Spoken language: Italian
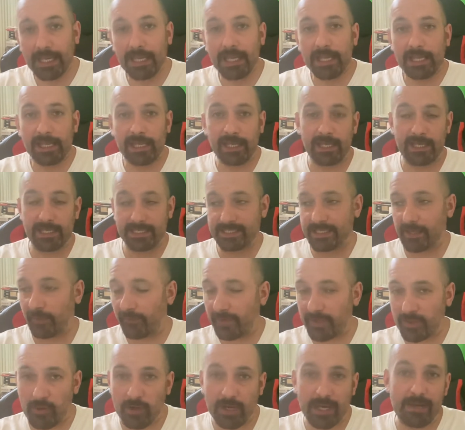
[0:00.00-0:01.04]
Eh, stiamo
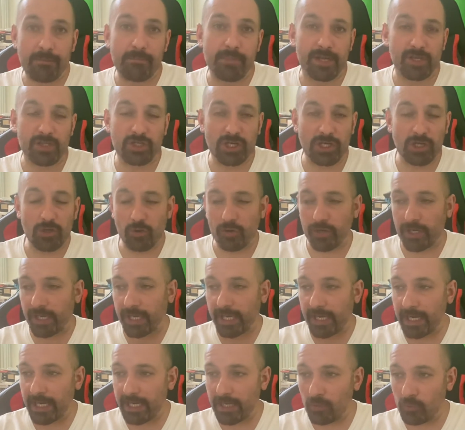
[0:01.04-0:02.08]
vedendo anche il Barcellona
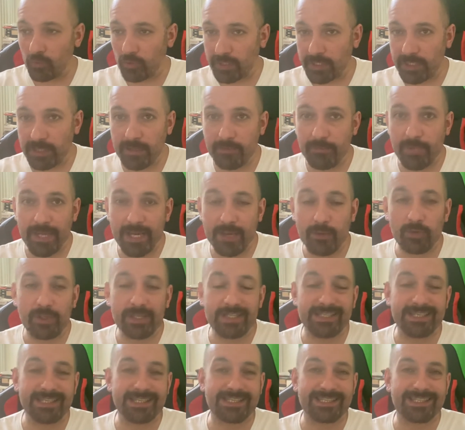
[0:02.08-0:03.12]
che negli ultimi periodi
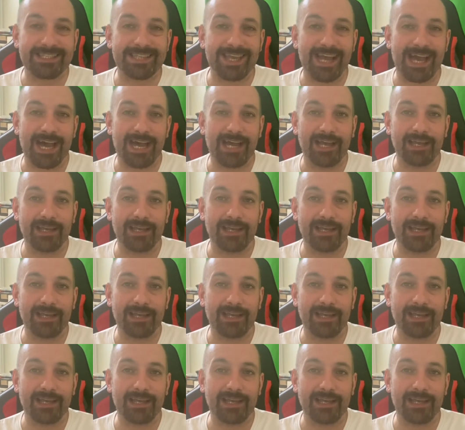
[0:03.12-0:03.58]
si, sta,